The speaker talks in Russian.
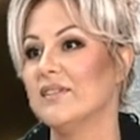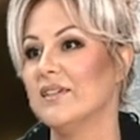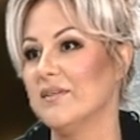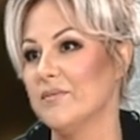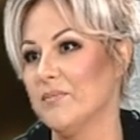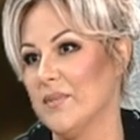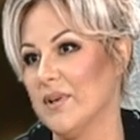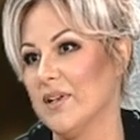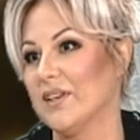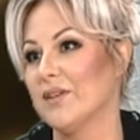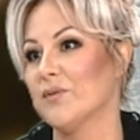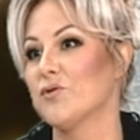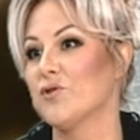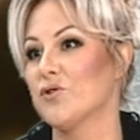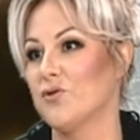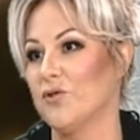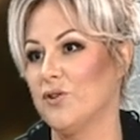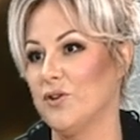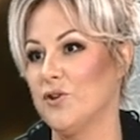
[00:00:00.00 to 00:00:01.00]
Мало того,
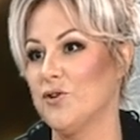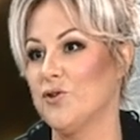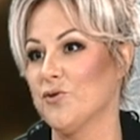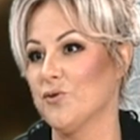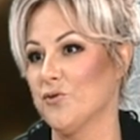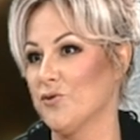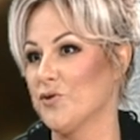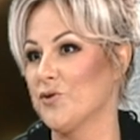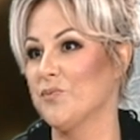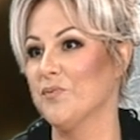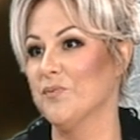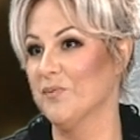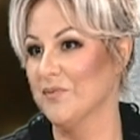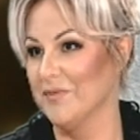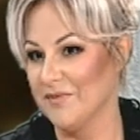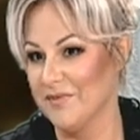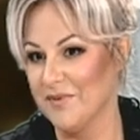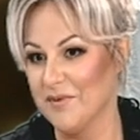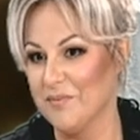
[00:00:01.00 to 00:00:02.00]
что это еще тоже
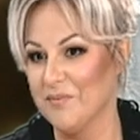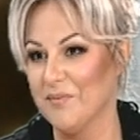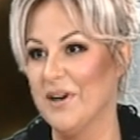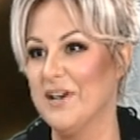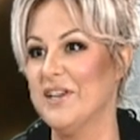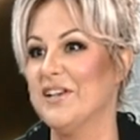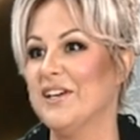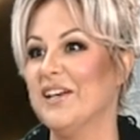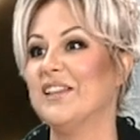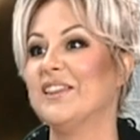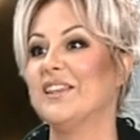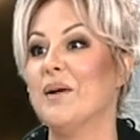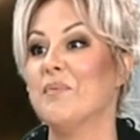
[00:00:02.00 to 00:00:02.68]
ну, маленький это этап.